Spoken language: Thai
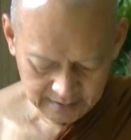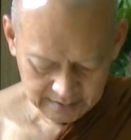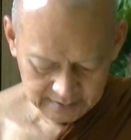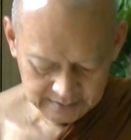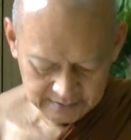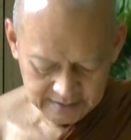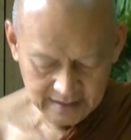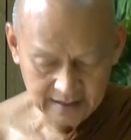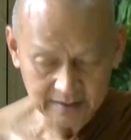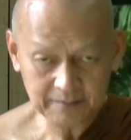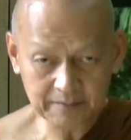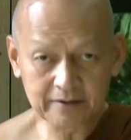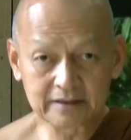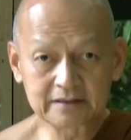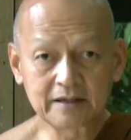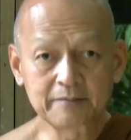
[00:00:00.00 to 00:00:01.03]
จากพ
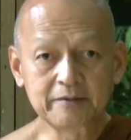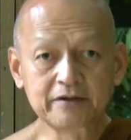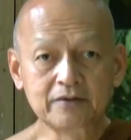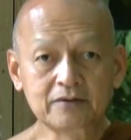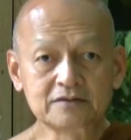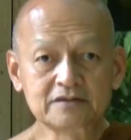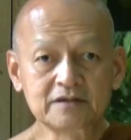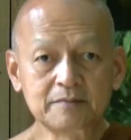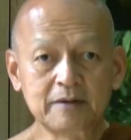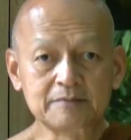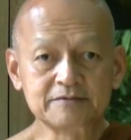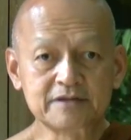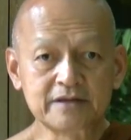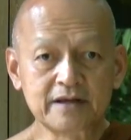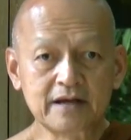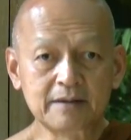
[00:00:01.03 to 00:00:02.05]
ระไตรปิฎกฉบับส
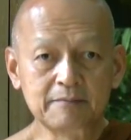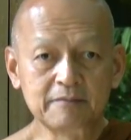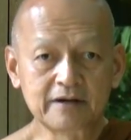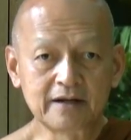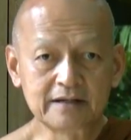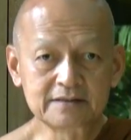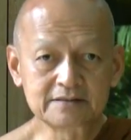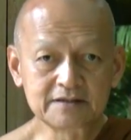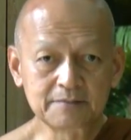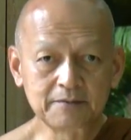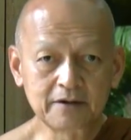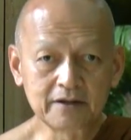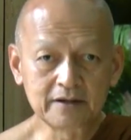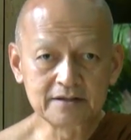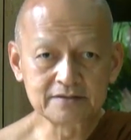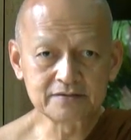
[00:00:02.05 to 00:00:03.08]
ยามรัฐเฉพาะ
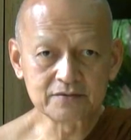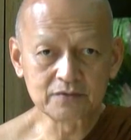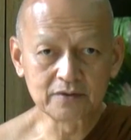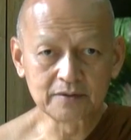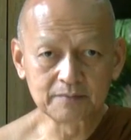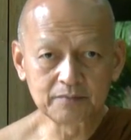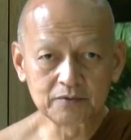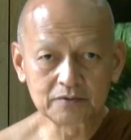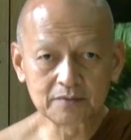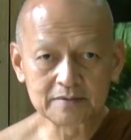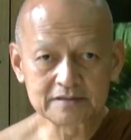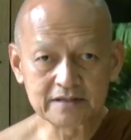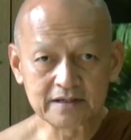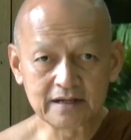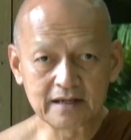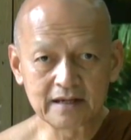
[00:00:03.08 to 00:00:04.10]
ในส่วนพุทธวจ
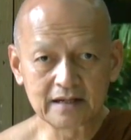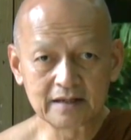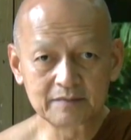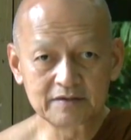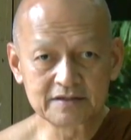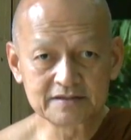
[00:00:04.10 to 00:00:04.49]
นะเล่มที่